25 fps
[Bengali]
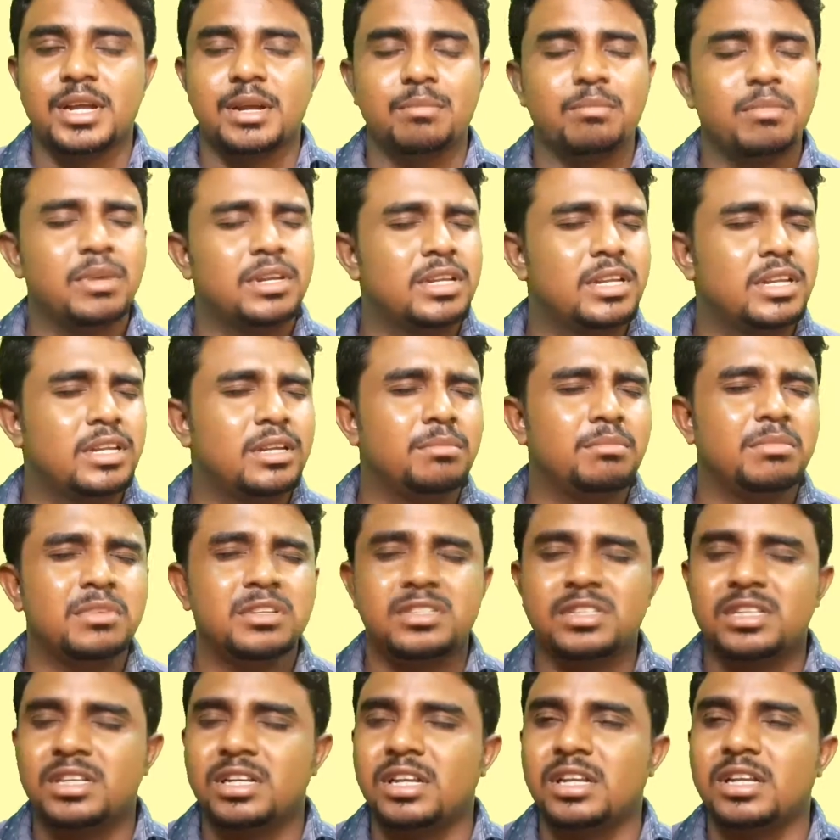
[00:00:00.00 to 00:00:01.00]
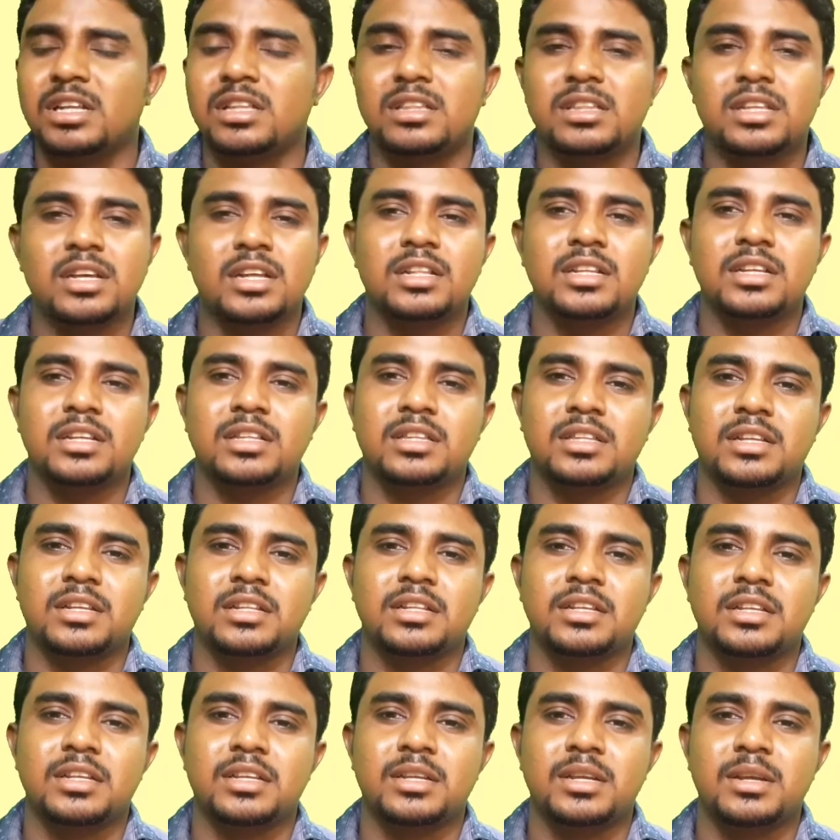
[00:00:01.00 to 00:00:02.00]
মিটিং মিছিল ইত্যাদি
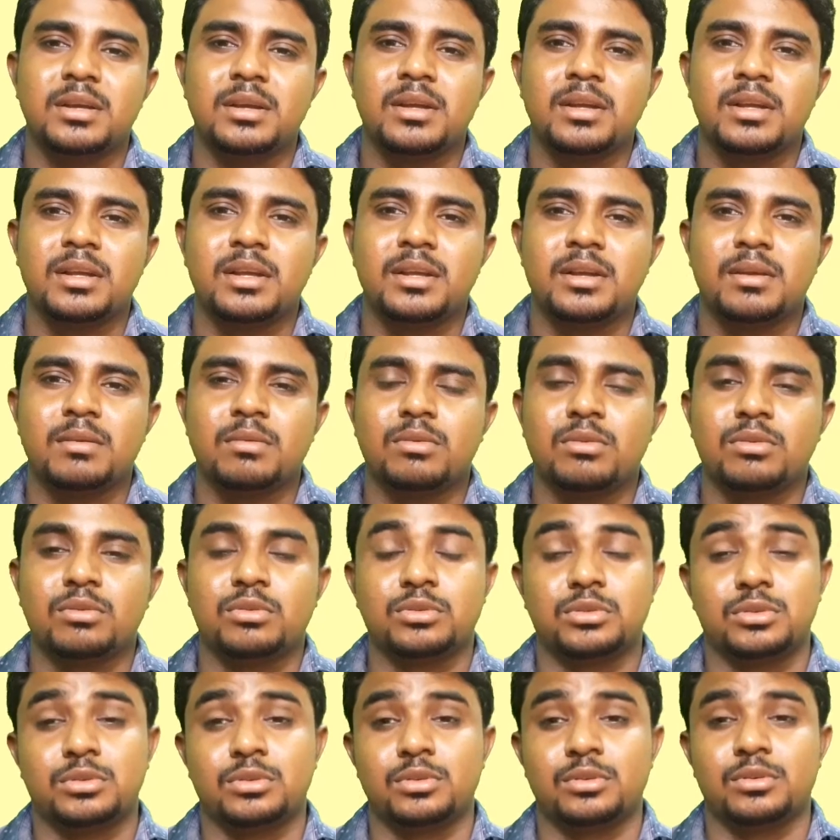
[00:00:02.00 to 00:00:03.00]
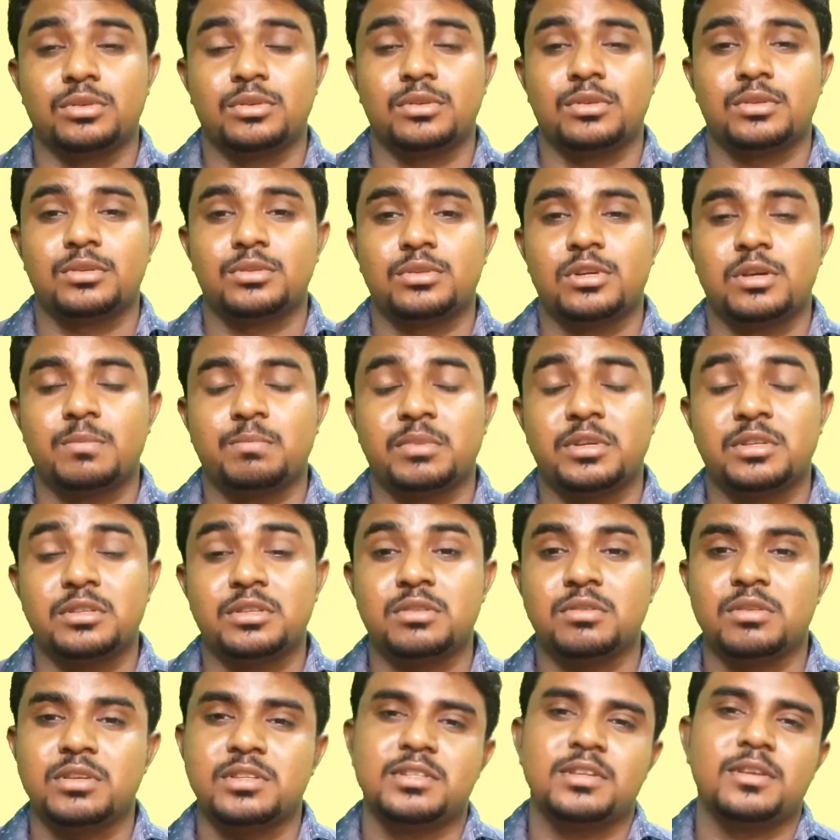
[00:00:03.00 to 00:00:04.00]
ইত্যাদি অনশন সব
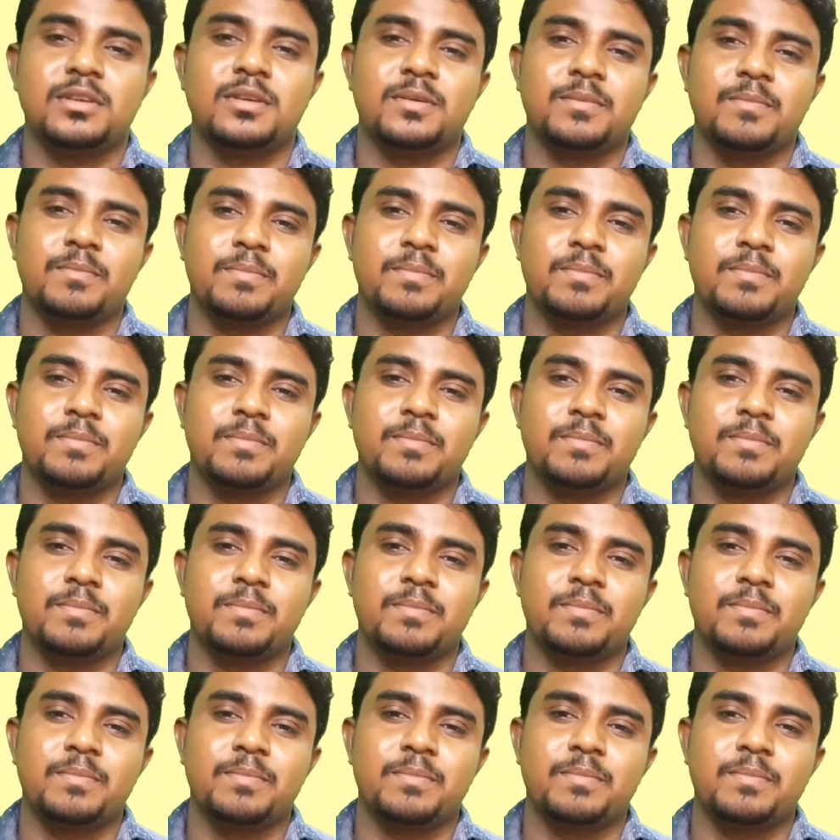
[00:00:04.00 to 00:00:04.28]
কিছুই হয়েছিল